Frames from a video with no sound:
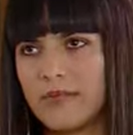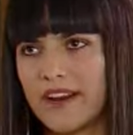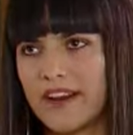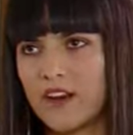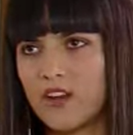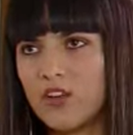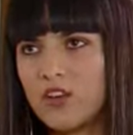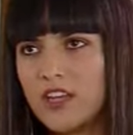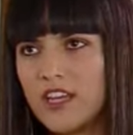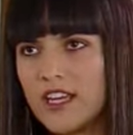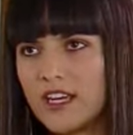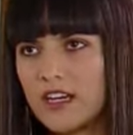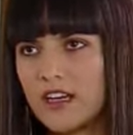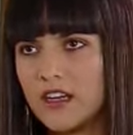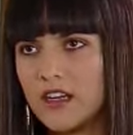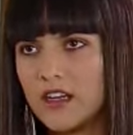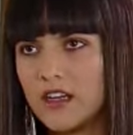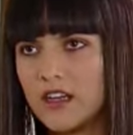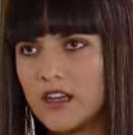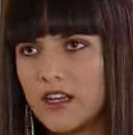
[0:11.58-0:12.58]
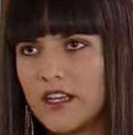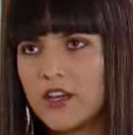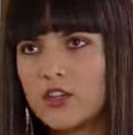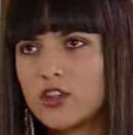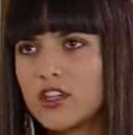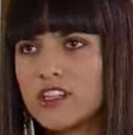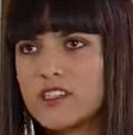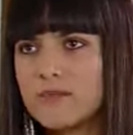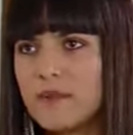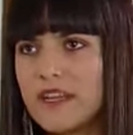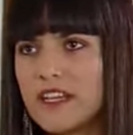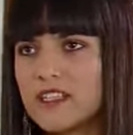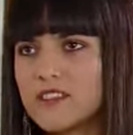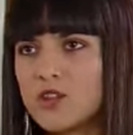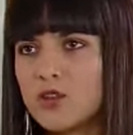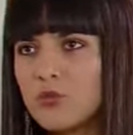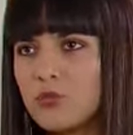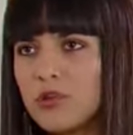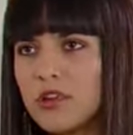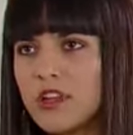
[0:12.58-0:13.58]
¿Paranoica? ¿Qué otra
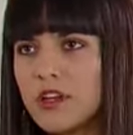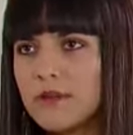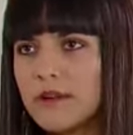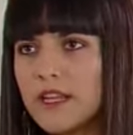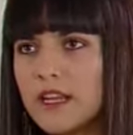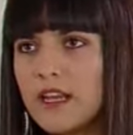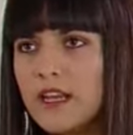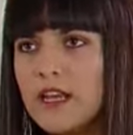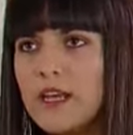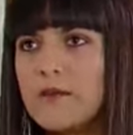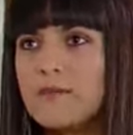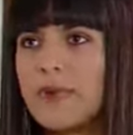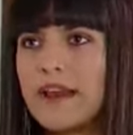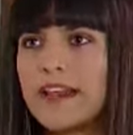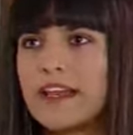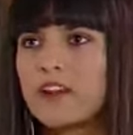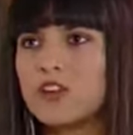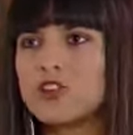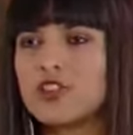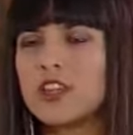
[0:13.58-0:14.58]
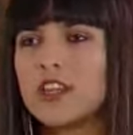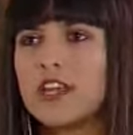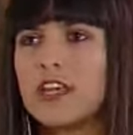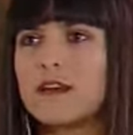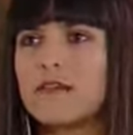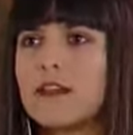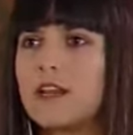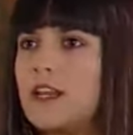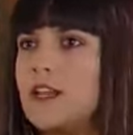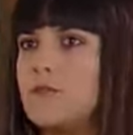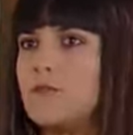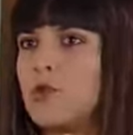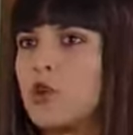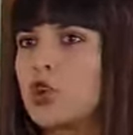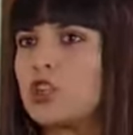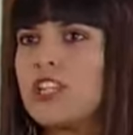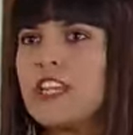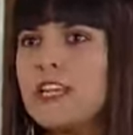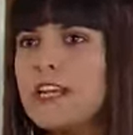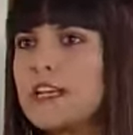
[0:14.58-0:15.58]
explicación puede haber para que no se deje ver ni
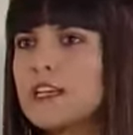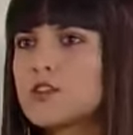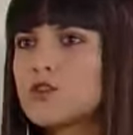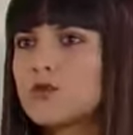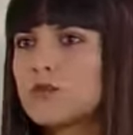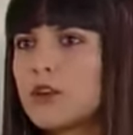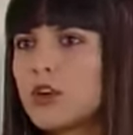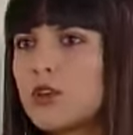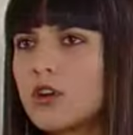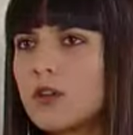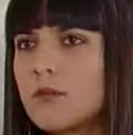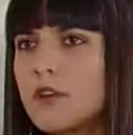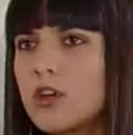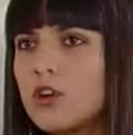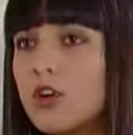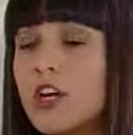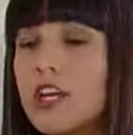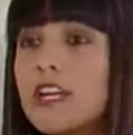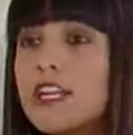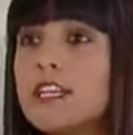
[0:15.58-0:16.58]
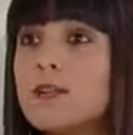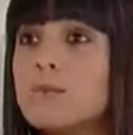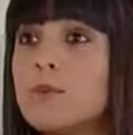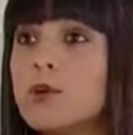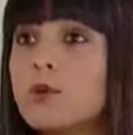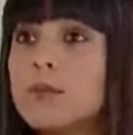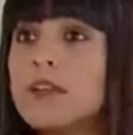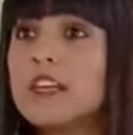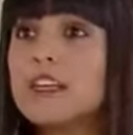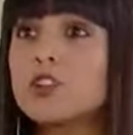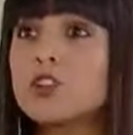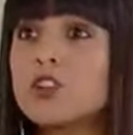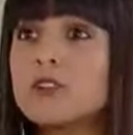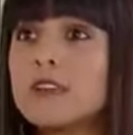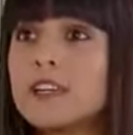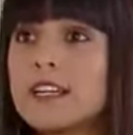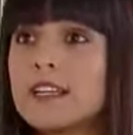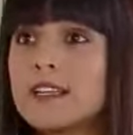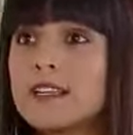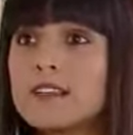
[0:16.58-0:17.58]
por ti, que eres su mejor amigo, ni por mí, que
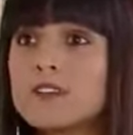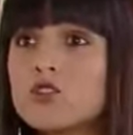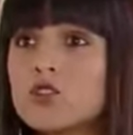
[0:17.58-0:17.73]
todavía cree